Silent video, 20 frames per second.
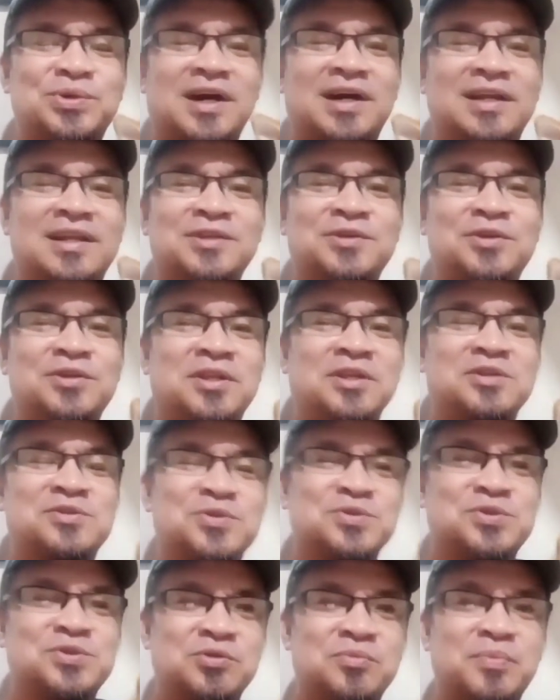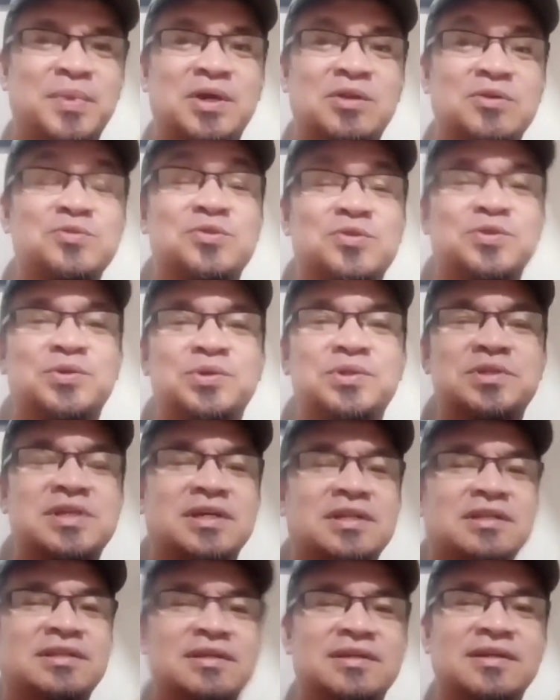kala niyo hindi susunod, pero susunod
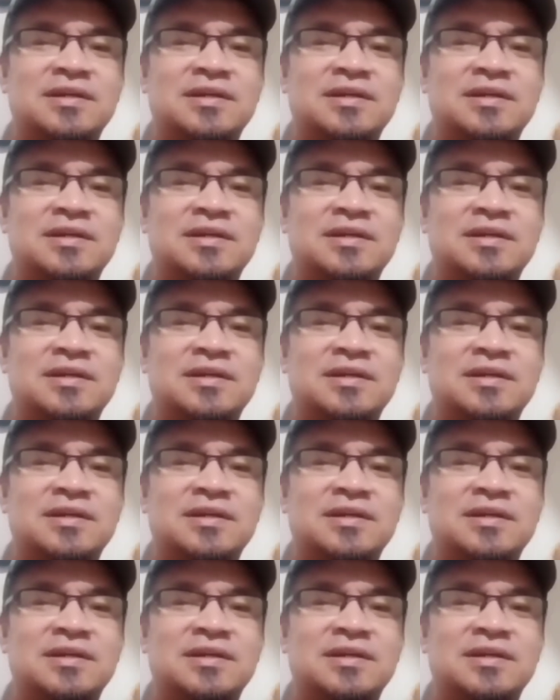yan.